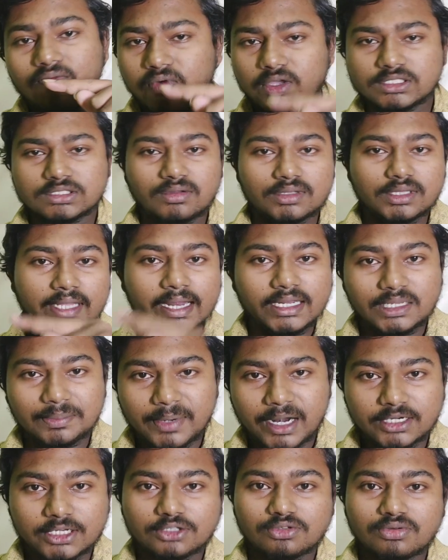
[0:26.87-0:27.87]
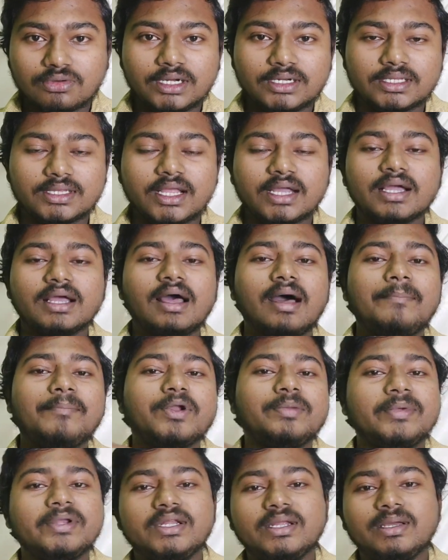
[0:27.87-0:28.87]
ஃபஸ்ட்டு uh, வந்து நைன்த் பிளானட்னு சொல்லிட்டு இருந்தாங்க
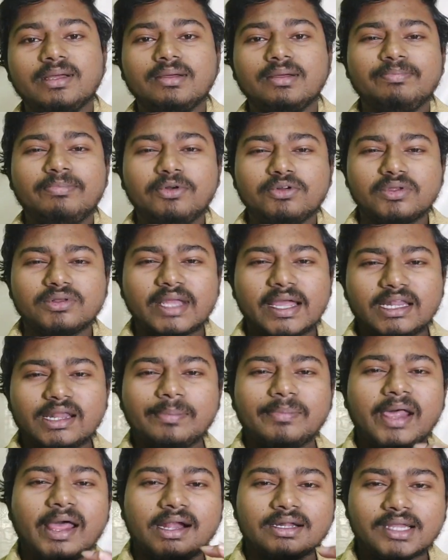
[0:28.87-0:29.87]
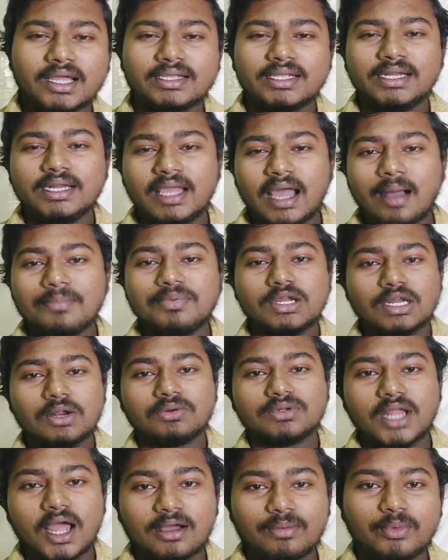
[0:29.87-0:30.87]
அப்புறமேட்டு ப்ளூட்டோ நைன்த் பிளானட்டாக இல்லையா அப்படின்ற
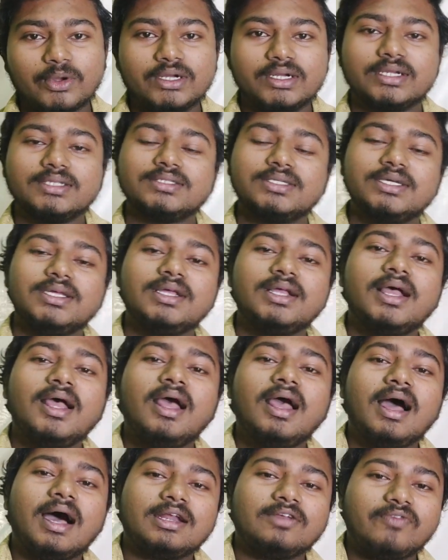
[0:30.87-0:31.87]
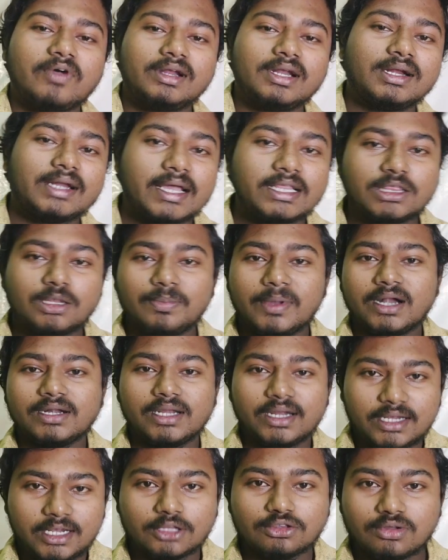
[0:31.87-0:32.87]
ஒரு டாக் போயிட்டு இருந்துச்சு அந்த ஃபைனலாக நைன்த்
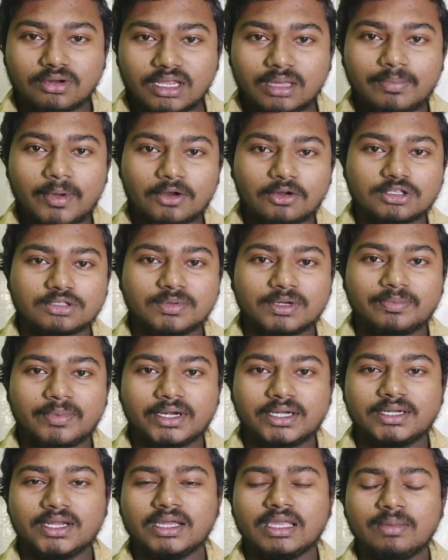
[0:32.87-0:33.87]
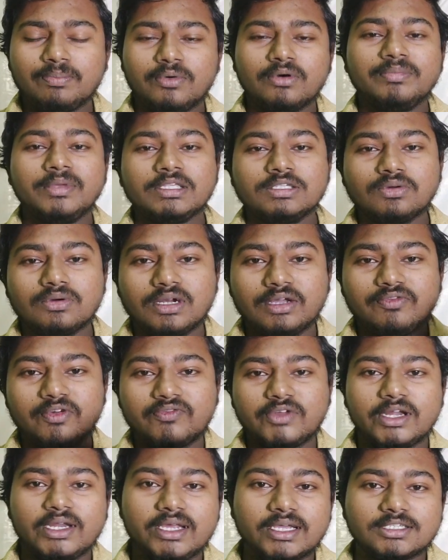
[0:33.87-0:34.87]
பிளானட் இல்லைன்னு சொல்லி இப்போ அனௌன்ஸ்மெண்ட் பண்ணிட்டாங்க இப்போ மீன்ஸ் ஒரு
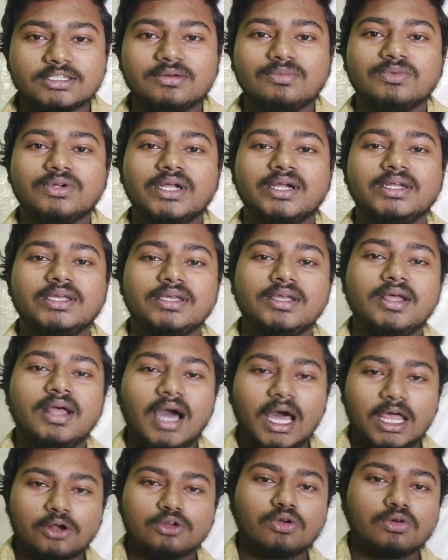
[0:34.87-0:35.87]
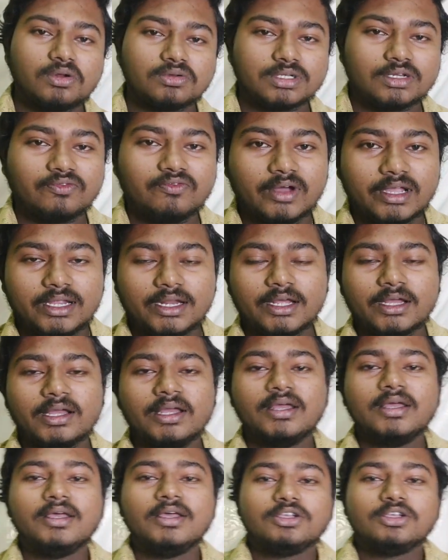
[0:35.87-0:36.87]
ஃபிஃப்டீன் இயர்ஸ்க்கு முன்னாடி அதாவது டூ தௌசண்ட் ஃபைவ்
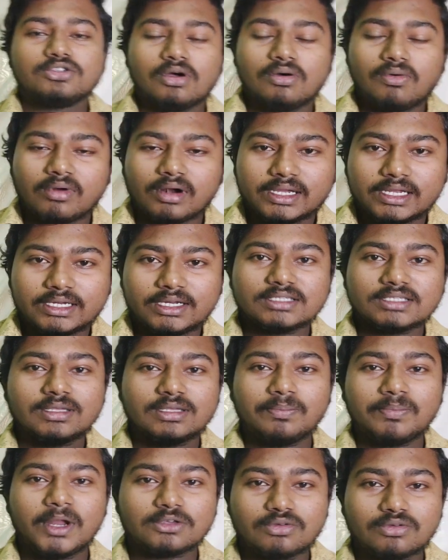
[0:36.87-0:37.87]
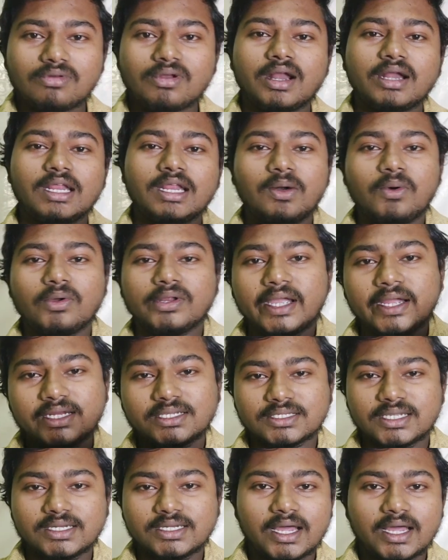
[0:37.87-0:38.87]
முடியல ஸோ உங்களுக்கு இன்னும் சிம்பிளாக சொல்லணும் நீங்கள் ஒரு
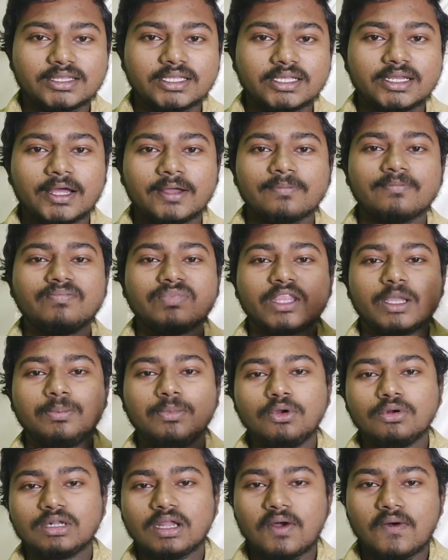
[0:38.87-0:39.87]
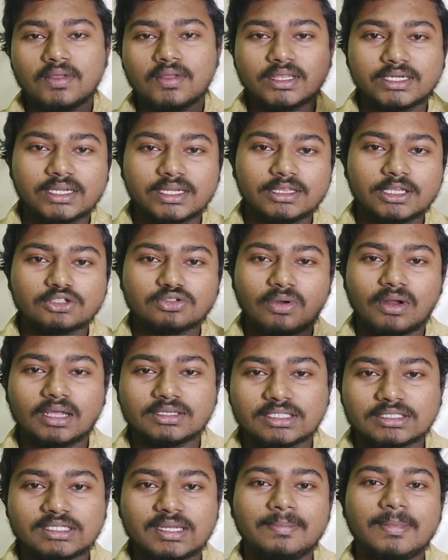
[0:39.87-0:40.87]
எயிட்டிஸ் கிட்டே இருந்தீங்கன்னா ப்ளூட்டோ வந்துட்டு இந்த
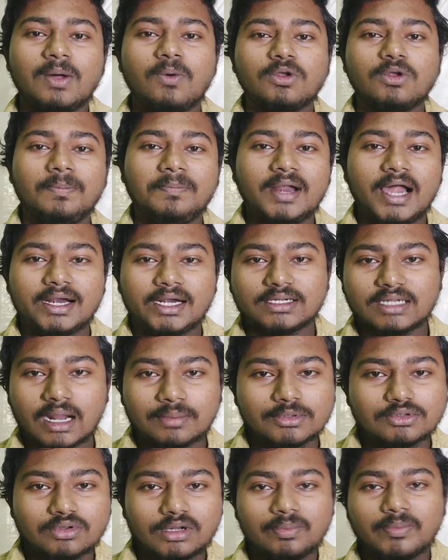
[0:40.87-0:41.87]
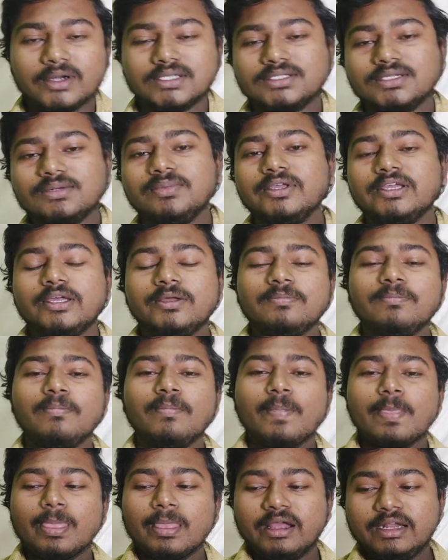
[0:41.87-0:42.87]
சோலார் சிஸ்டமில் ஒரு பிளானட் அப்படின்னு சொல்லி படிச்சிருப்பீங்க
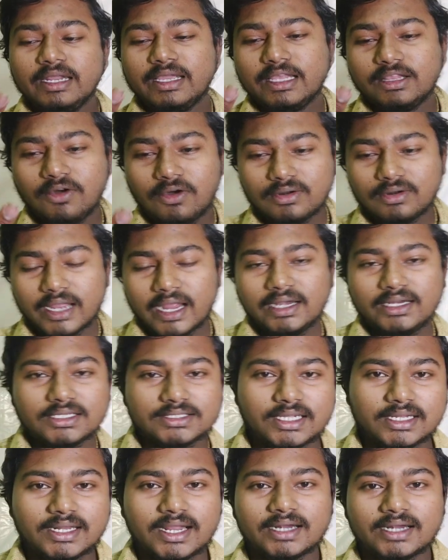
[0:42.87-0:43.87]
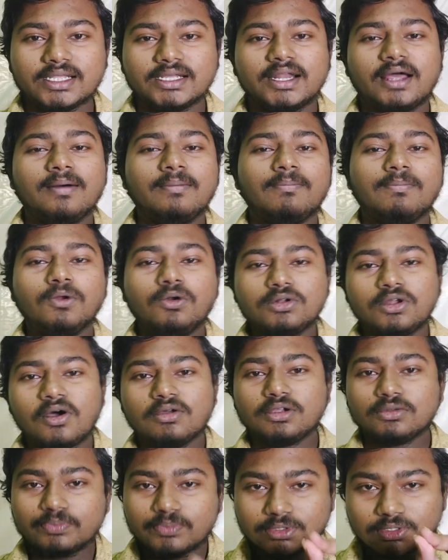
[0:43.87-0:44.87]
நீங்கள் இதே ஒரு நைன்டிஸ் கிட்டே இருந்தீங்கன்னா ப்ளூட்டோ
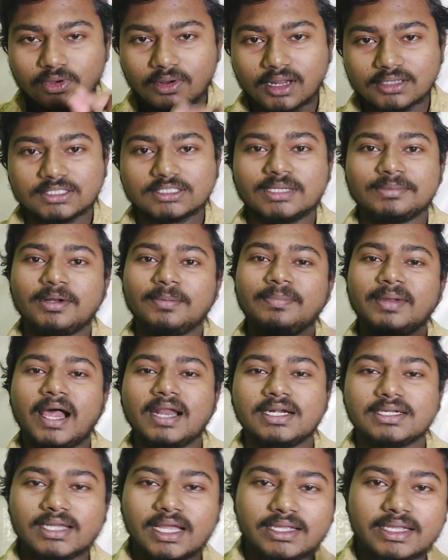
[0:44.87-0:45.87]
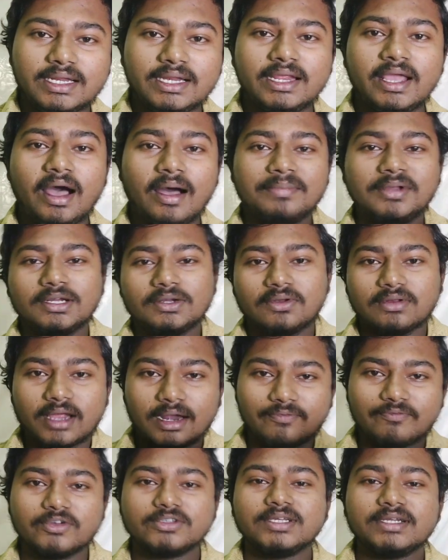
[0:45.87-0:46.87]
வந்து சோலார் சிஸ்டமில் பிளானட்டாக இல்லையா அப்படின்ற ஒரு
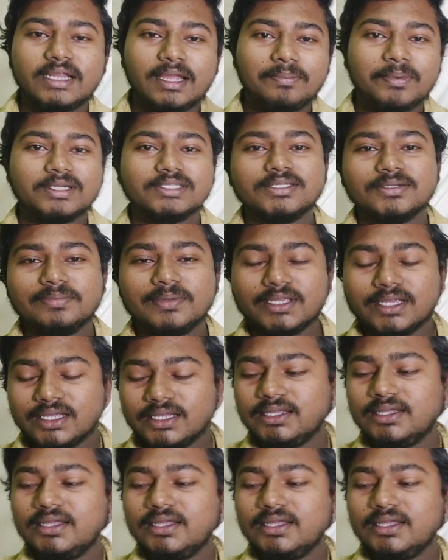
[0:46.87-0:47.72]
கன்ஃபியூஷன்லேயே படிச்சிருப்பீங்க